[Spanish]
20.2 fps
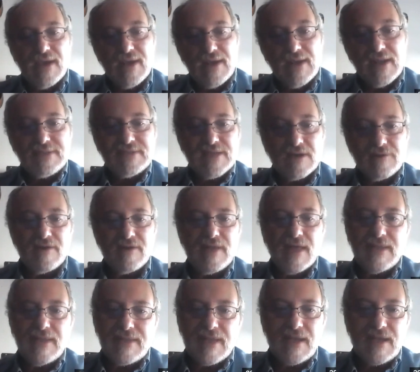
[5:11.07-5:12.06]
En el Chaco
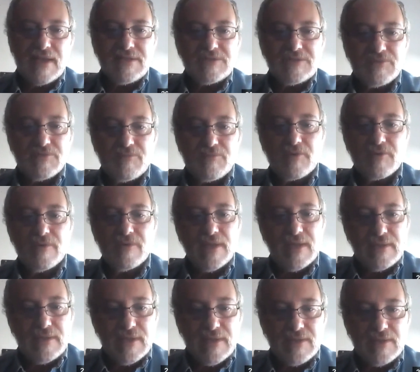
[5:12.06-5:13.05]
Oriental es un poco
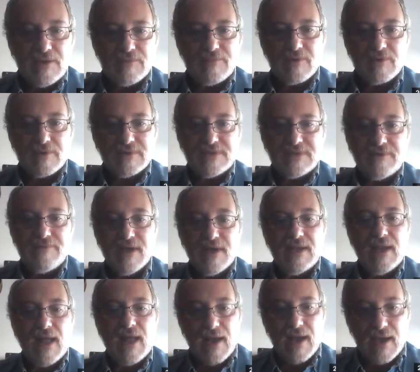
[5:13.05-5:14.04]
distinto porque si
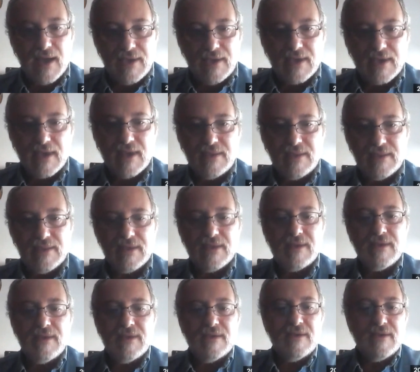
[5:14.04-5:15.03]
bien hay
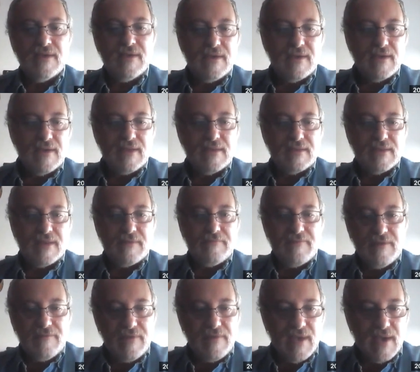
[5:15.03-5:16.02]
gente este,
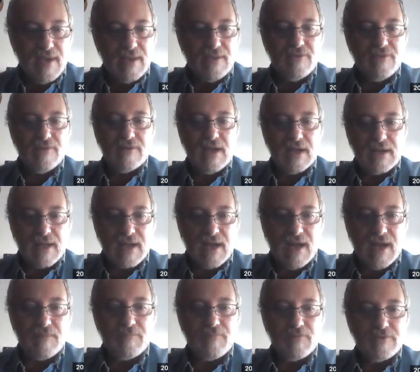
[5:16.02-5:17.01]
viviendo en el
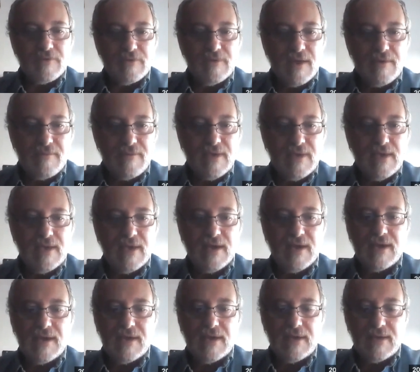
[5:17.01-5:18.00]
campo
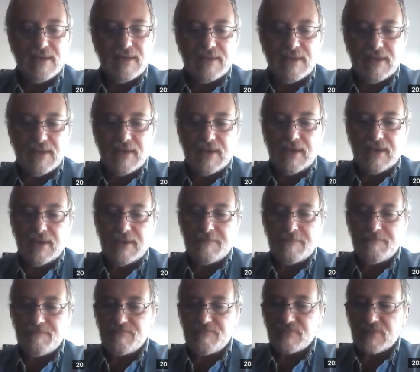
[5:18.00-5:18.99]
todavía,
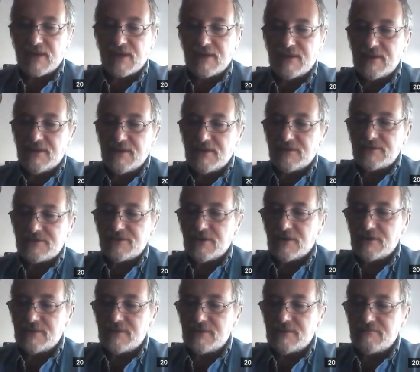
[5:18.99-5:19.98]
este,
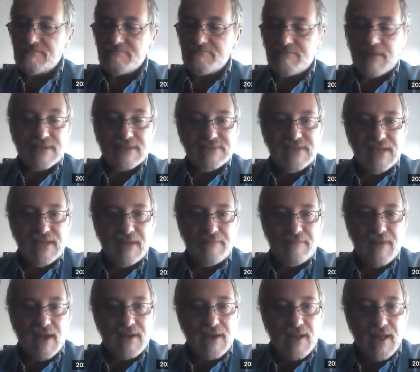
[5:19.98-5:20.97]
son
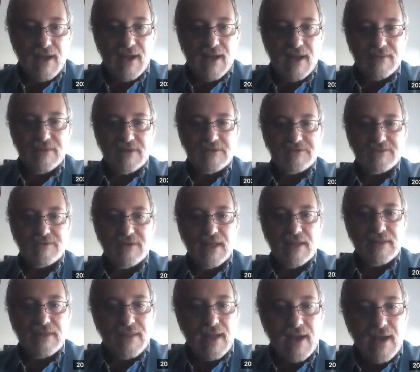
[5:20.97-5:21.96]
parcelas más grandes, son
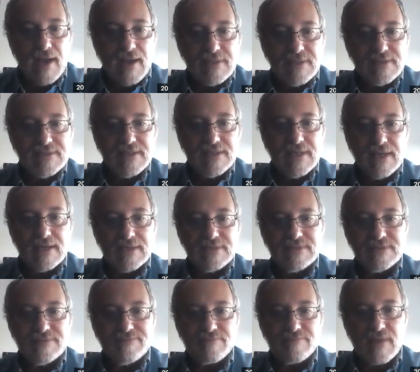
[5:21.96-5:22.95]

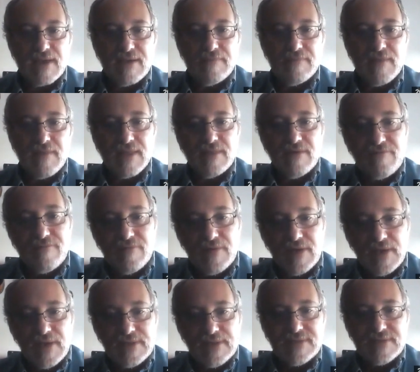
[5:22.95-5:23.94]
estancias, es más
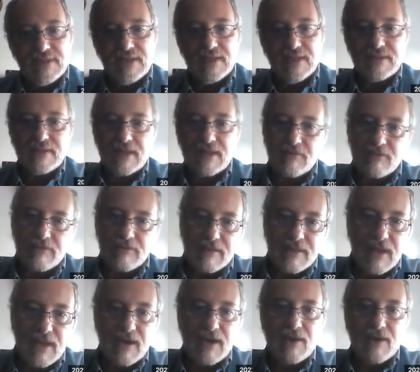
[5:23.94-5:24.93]
difícil, está
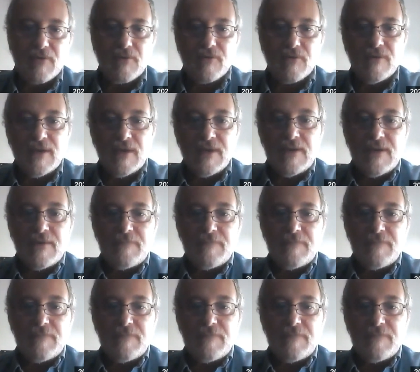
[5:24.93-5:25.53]
cortado.